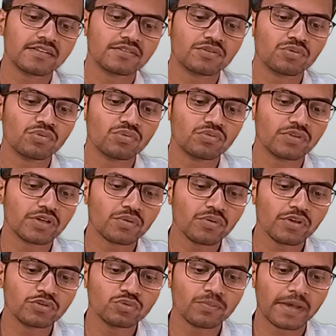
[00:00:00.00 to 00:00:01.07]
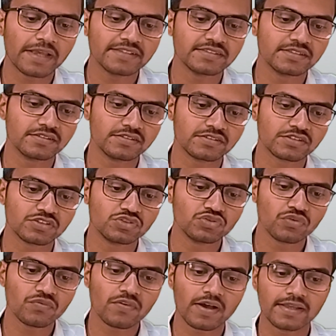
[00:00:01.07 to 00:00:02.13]
तो देखो ये जो मैच है इसकी
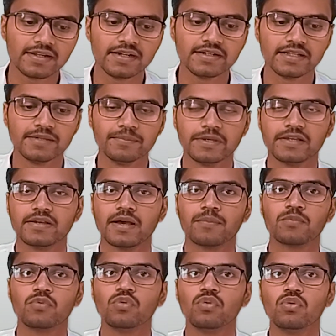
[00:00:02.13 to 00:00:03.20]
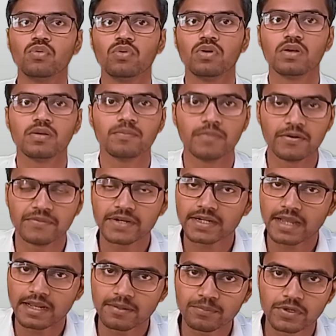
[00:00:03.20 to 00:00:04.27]
जो फाइनल टीम है आपको
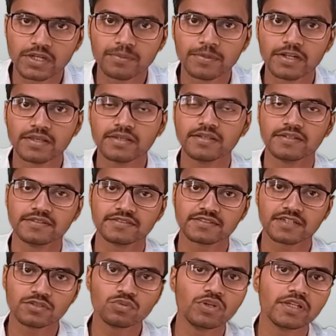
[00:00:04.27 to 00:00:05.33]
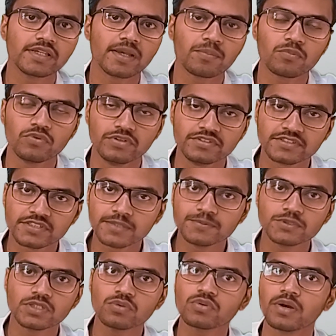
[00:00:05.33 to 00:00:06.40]
परफेक्ट लाइनअप पर ही मिलेगी इसका जो लिंक आपको
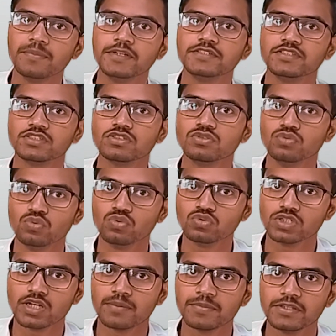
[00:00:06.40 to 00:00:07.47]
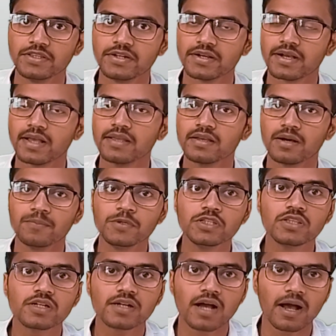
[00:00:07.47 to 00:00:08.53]
डिस्क्रिप्शन और कमेंट सेक्शन दोनों जगह पे दे रखा है अभी
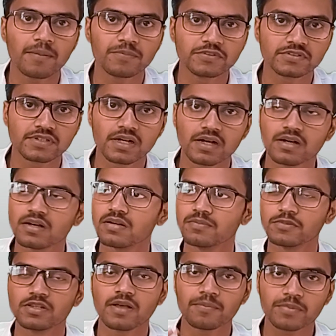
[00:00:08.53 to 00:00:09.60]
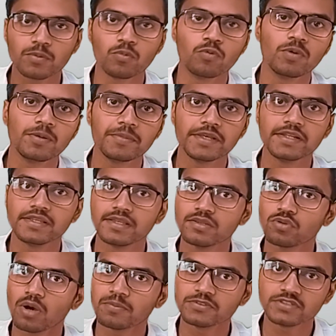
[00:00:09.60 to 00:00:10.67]
तक आप इसका मतलब आपके मोबाइल में नहीं है
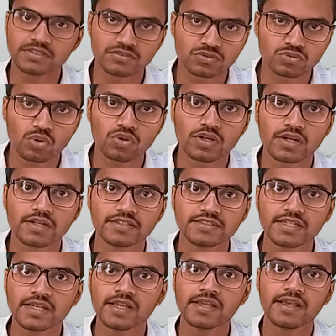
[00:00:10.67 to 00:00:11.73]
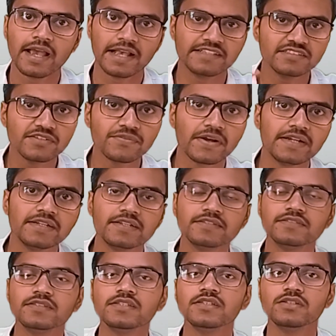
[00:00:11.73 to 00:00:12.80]
तो आप इसे इंस्टॉल कर लीजिए एज अ
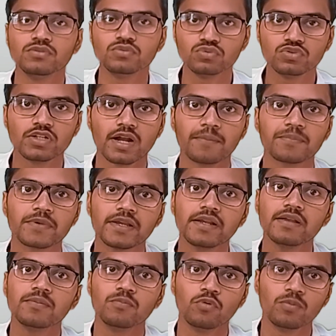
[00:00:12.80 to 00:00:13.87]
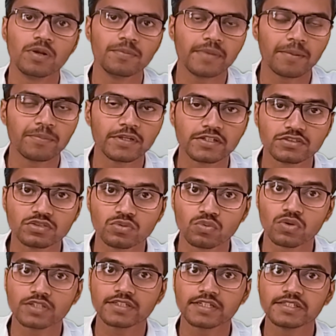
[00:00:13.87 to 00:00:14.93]
फैंटेसी यूज़र आपके मोबाइल में एप्लीकेशन
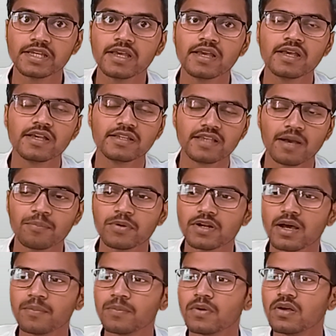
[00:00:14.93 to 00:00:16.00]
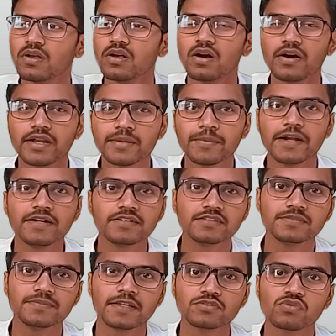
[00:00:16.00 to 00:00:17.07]
होना चाहिए यहाँ पर आप हर एक
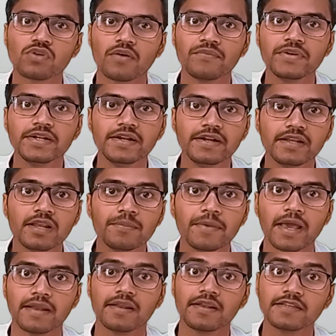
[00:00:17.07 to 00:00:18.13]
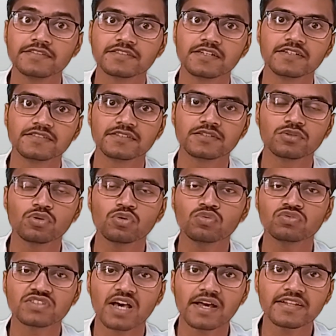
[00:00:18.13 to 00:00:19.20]
फैंटेसी मैच को काफ़ी डिटेल में एनालाइज कर सकते हो
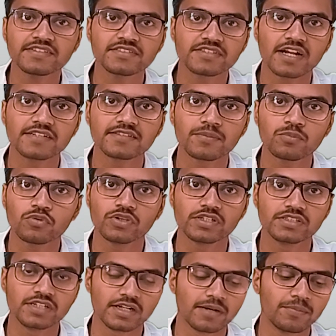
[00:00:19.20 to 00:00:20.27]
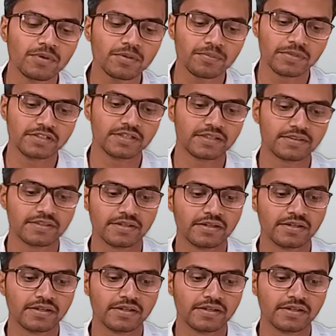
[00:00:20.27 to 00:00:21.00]
सारे स्टैट्स आपको एक ही जगह पर मिल जाते